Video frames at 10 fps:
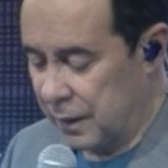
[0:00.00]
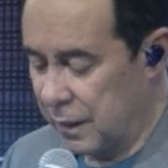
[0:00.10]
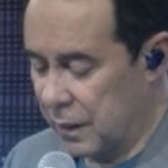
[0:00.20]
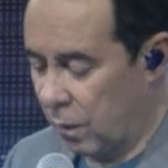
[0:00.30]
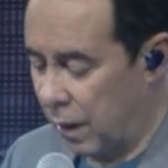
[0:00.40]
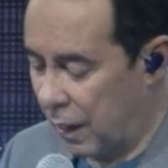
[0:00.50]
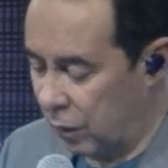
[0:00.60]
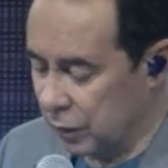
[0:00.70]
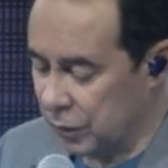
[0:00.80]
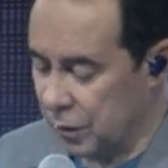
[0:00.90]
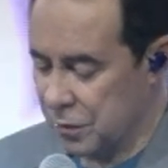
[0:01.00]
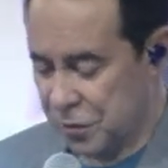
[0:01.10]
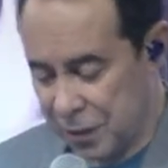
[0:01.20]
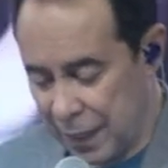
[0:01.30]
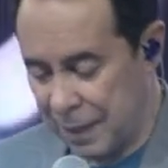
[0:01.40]
y dijo a
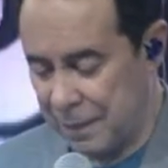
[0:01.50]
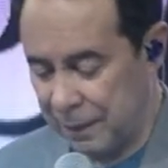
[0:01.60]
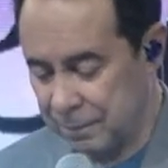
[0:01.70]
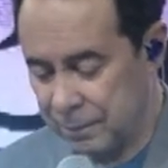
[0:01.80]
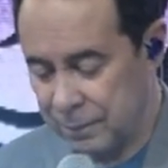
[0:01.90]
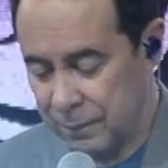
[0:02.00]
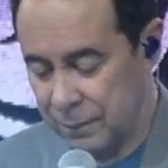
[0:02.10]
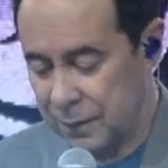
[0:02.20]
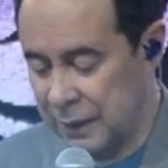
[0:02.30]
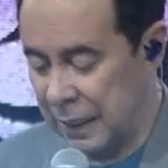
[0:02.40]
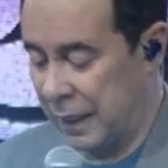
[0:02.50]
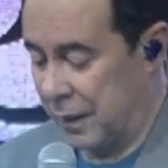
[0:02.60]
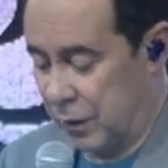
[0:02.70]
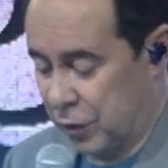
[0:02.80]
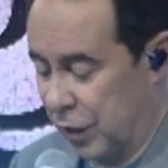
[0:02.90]
otro, sígueme. Y él
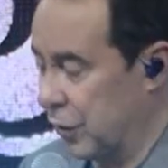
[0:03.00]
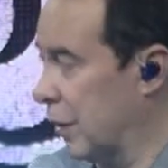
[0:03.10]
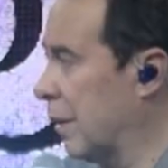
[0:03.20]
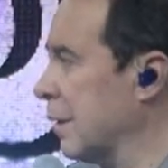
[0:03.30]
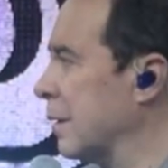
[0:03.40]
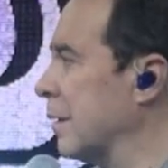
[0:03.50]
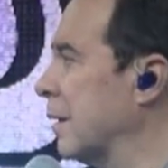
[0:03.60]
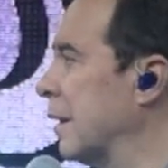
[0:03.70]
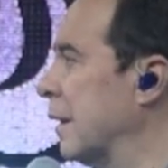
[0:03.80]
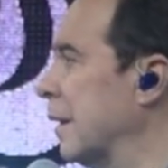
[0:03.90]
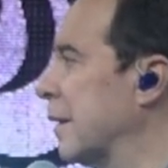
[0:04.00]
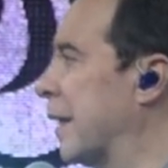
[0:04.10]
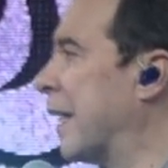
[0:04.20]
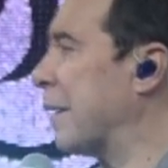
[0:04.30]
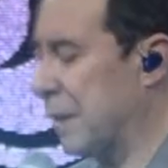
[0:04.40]
le dijo, Señor,
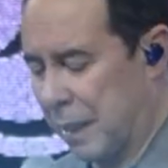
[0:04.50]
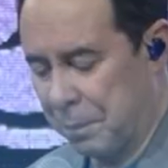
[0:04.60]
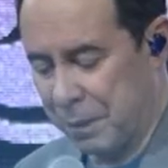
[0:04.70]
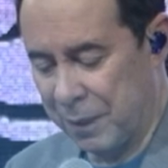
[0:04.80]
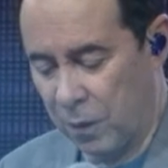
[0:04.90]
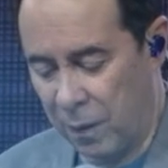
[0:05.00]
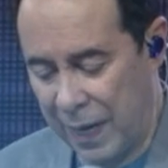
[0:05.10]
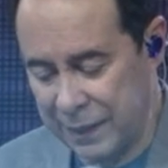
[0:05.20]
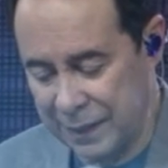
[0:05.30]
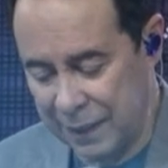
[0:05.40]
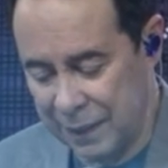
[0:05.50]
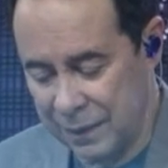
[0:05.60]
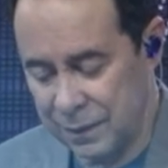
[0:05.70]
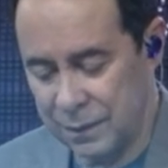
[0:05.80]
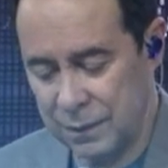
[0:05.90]
déjame que primero
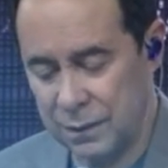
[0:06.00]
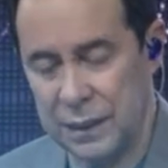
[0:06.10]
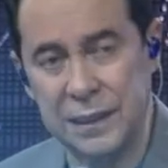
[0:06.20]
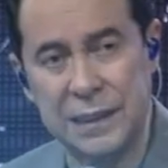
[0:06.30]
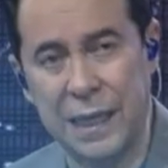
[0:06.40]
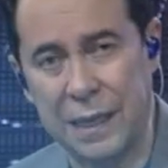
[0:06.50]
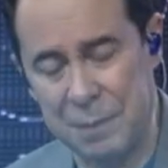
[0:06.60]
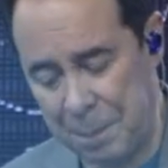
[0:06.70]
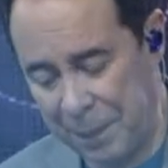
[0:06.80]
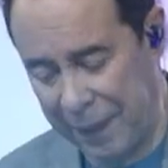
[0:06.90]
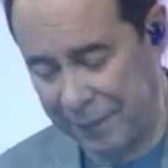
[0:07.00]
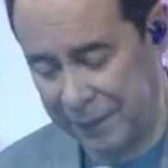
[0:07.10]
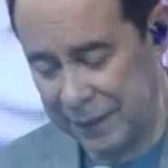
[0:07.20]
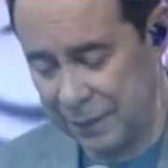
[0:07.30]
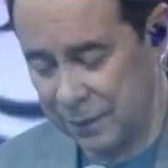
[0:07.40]
vaya y entierre a mi
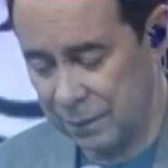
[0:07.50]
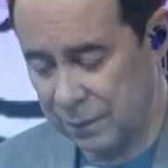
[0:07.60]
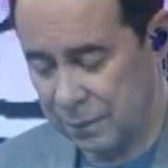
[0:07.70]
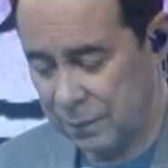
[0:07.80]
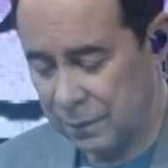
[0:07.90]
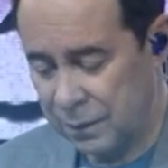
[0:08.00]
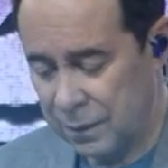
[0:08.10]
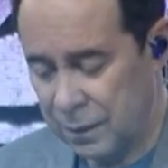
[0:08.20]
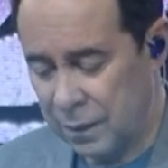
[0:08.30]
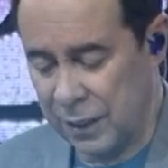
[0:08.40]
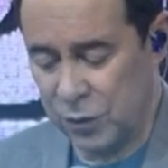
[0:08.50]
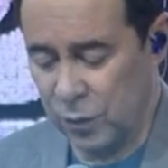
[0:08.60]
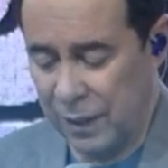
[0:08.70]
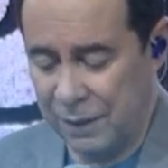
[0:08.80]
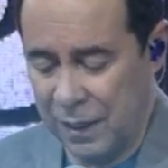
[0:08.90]
padre.
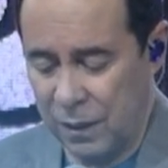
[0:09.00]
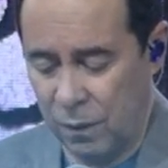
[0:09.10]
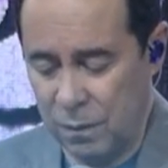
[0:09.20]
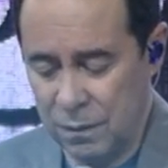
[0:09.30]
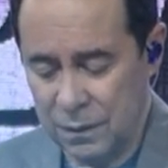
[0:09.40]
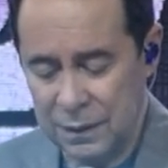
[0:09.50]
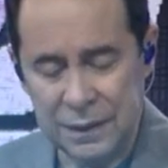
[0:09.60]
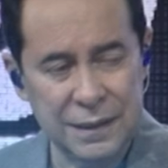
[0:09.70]
Jesús le dijo,